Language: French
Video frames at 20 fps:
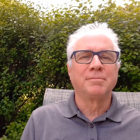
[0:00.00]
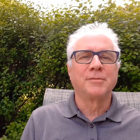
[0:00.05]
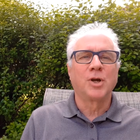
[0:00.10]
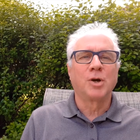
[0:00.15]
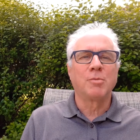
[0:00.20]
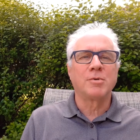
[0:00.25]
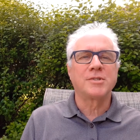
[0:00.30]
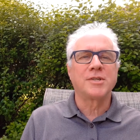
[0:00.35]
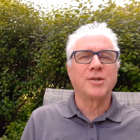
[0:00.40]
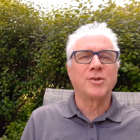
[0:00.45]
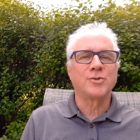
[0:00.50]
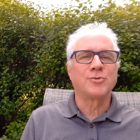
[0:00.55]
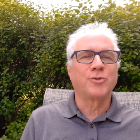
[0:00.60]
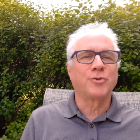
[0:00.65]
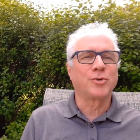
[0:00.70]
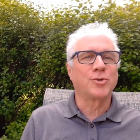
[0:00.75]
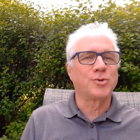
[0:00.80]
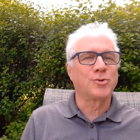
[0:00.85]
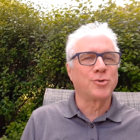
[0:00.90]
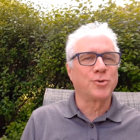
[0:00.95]
Comment s'annonce
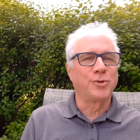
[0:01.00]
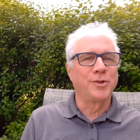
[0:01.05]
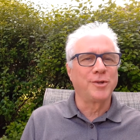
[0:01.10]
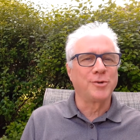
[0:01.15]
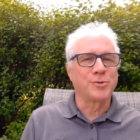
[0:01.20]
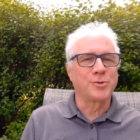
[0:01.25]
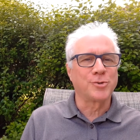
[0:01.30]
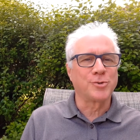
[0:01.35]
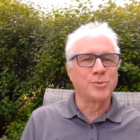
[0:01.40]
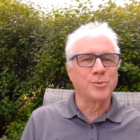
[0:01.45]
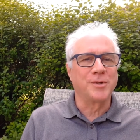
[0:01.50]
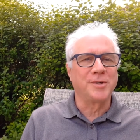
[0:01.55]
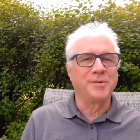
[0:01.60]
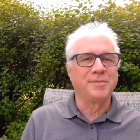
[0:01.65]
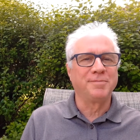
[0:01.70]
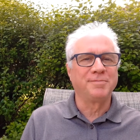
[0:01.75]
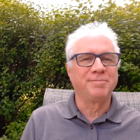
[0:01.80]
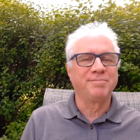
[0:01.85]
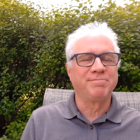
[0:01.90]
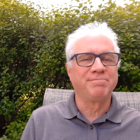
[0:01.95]
votre journée aujourd'hui?
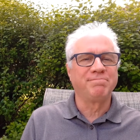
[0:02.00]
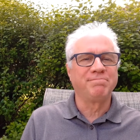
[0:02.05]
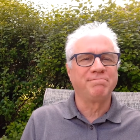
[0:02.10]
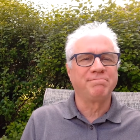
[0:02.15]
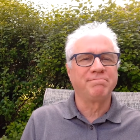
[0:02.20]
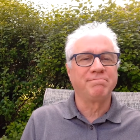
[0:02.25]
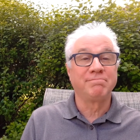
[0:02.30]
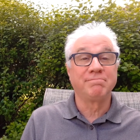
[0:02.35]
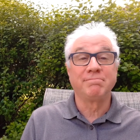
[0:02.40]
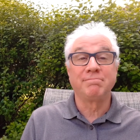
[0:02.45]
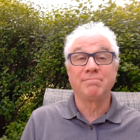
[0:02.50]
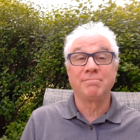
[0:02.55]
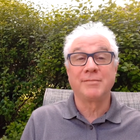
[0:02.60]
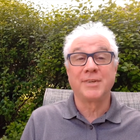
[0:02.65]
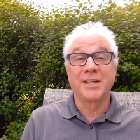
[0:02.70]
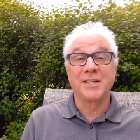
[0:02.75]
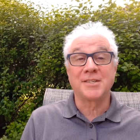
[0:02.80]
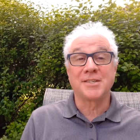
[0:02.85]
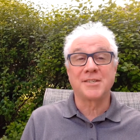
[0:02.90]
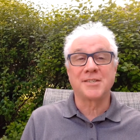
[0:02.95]

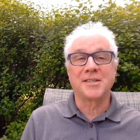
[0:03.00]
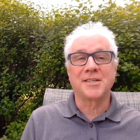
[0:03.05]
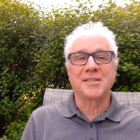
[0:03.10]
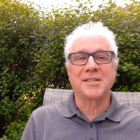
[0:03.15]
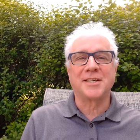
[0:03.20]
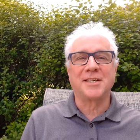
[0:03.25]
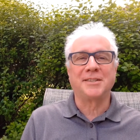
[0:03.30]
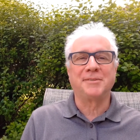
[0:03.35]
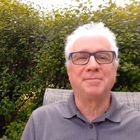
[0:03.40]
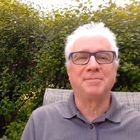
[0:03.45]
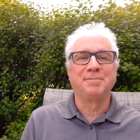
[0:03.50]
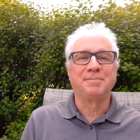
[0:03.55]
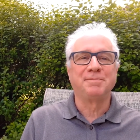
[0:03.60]
Qu'est-ce que ça sera?